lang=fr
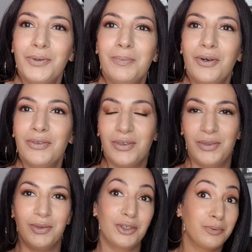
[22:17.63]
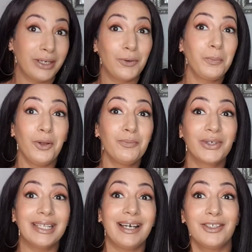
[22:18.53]
reprendre, euh, je pourrais reprendre mon
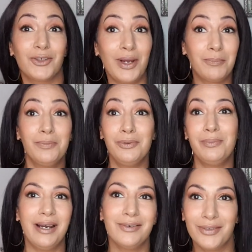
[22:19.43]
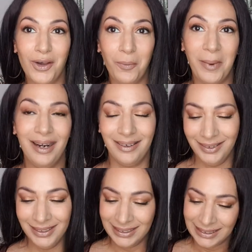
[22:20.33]
cadrage euh, un peu plus bas normal. Hein.
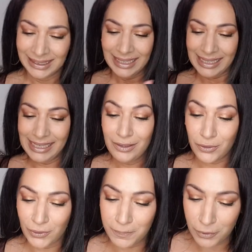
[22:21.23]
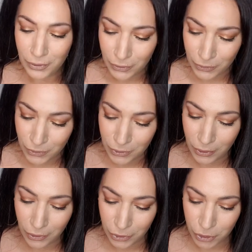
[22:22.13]
Et donc pour le
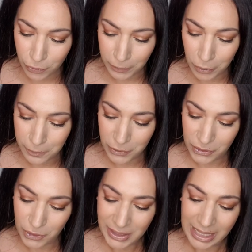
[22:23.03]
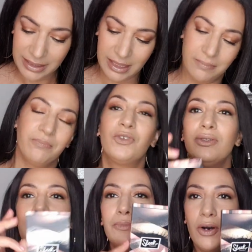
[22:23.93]
concours, je vous propose de gagner tout
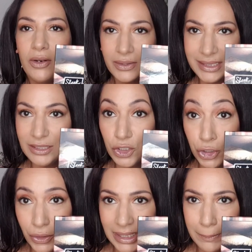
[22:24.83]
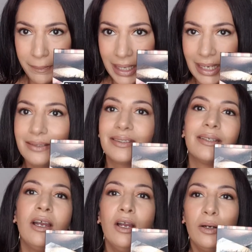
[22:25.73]
d'abord cette jolie palette
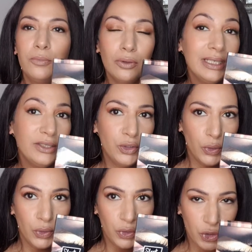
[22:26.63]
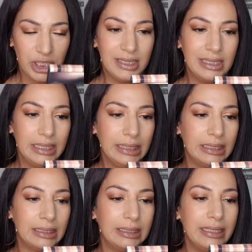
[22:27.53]
pour les yeux de chez
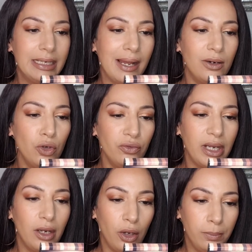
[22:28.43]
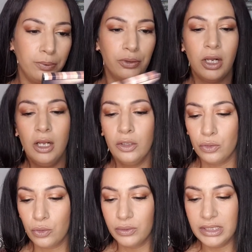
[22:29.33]
Slick, qui est la Level Up.
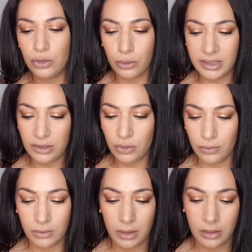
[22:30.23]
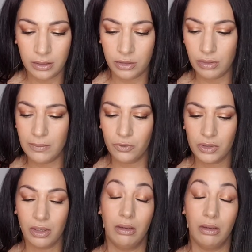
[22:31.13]
Donc on est sur des tons, je vous la montre.